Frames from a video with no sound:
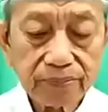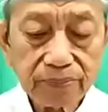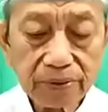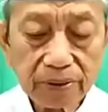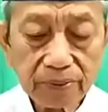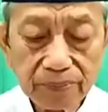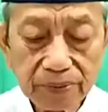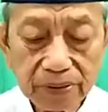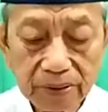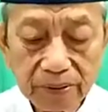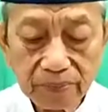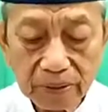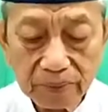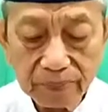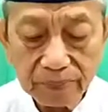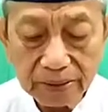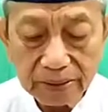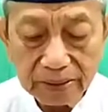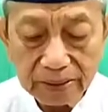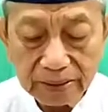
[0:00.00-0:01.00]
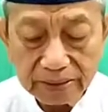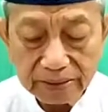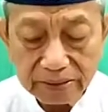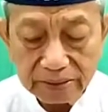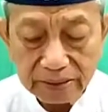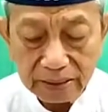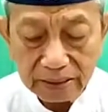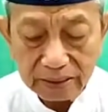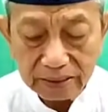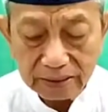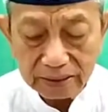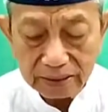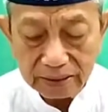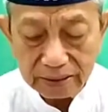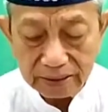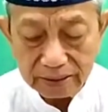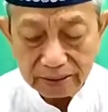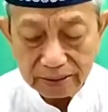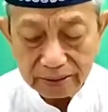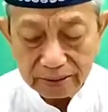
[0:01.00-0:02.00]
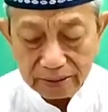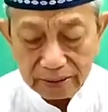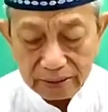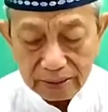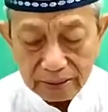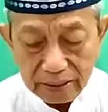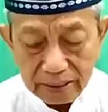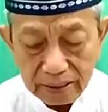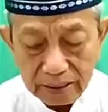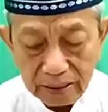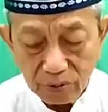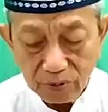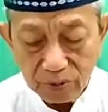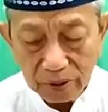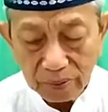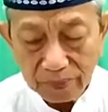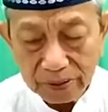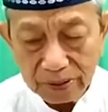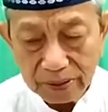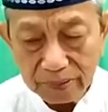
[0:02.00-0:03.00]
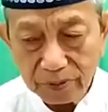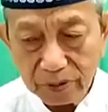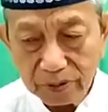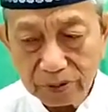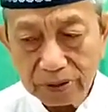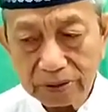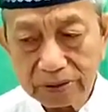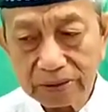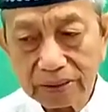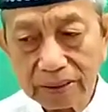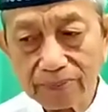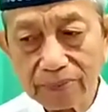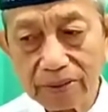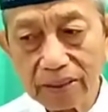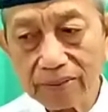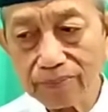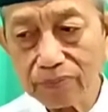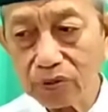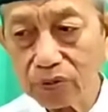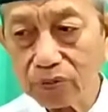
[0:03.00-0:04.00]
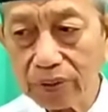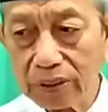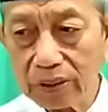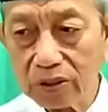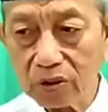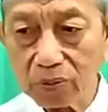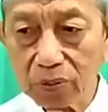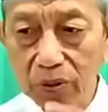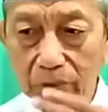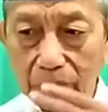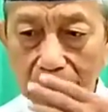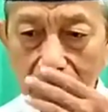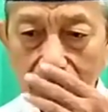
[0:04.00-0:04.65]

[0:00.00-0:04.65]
sebab imame jaler lah upamane mboten sama makmume napa